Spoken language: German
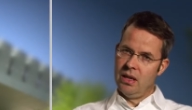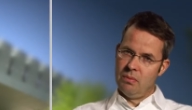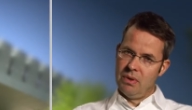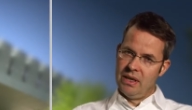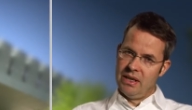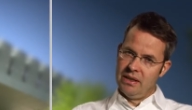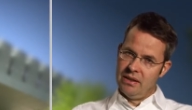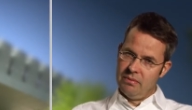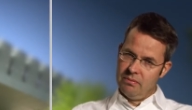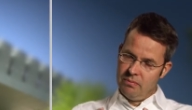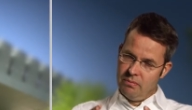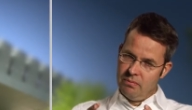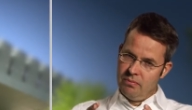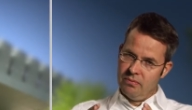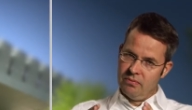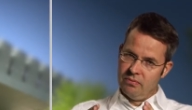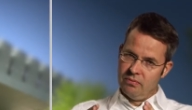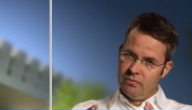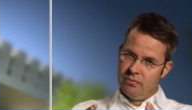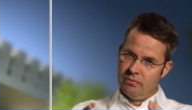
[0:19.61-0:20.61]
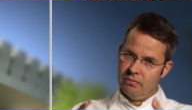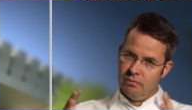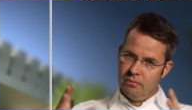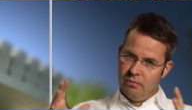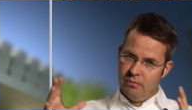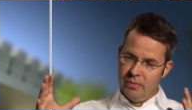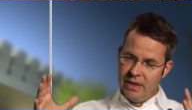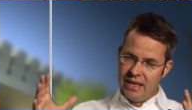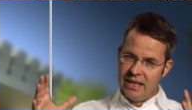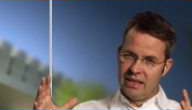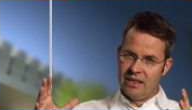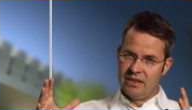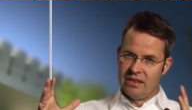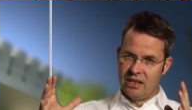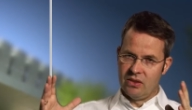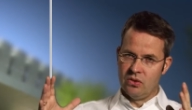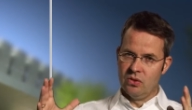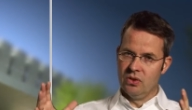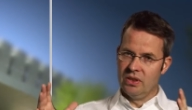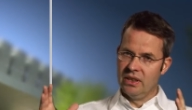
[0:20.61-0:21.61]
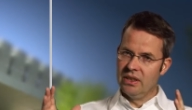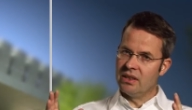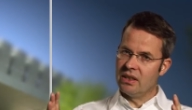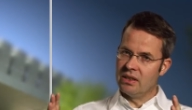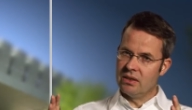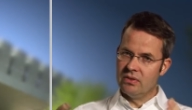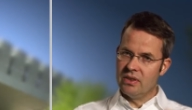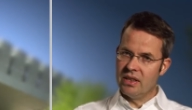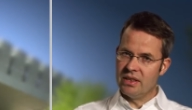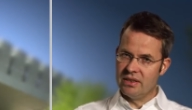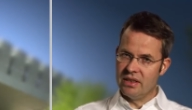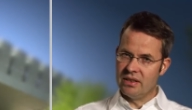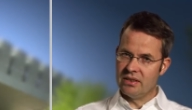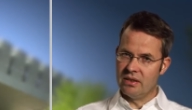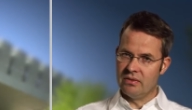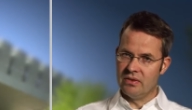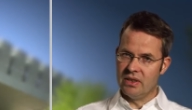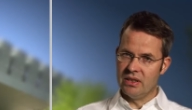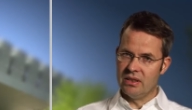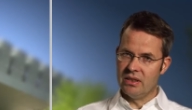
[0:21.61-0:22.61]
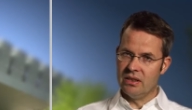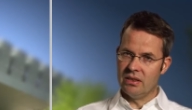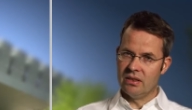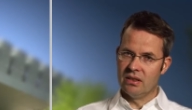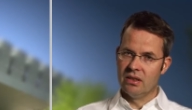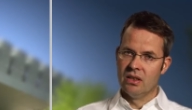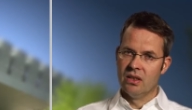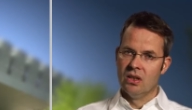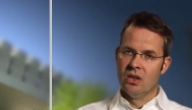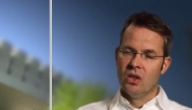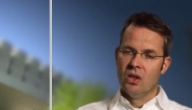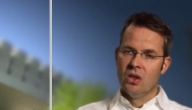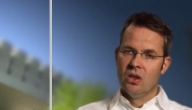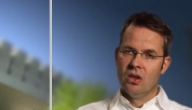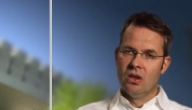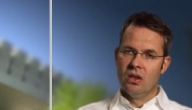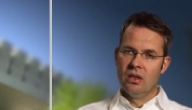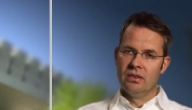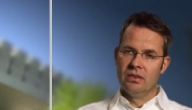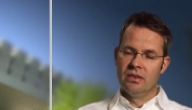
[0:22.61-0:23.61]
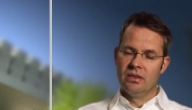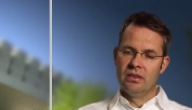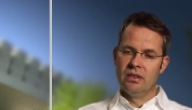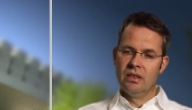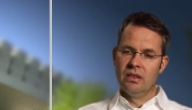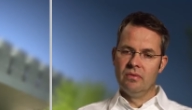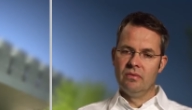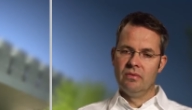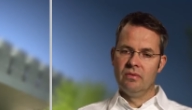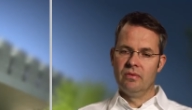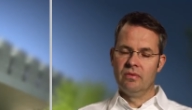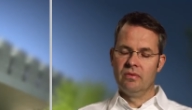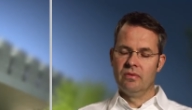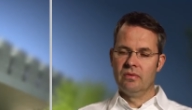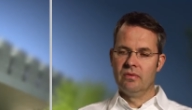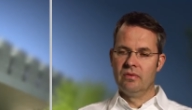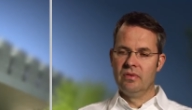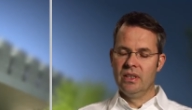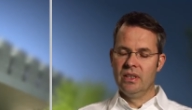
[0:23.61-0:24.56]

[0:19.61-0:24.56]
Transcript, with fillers: aber mehr der Technologietransfer sehr, sehr wichtig. Und ähm,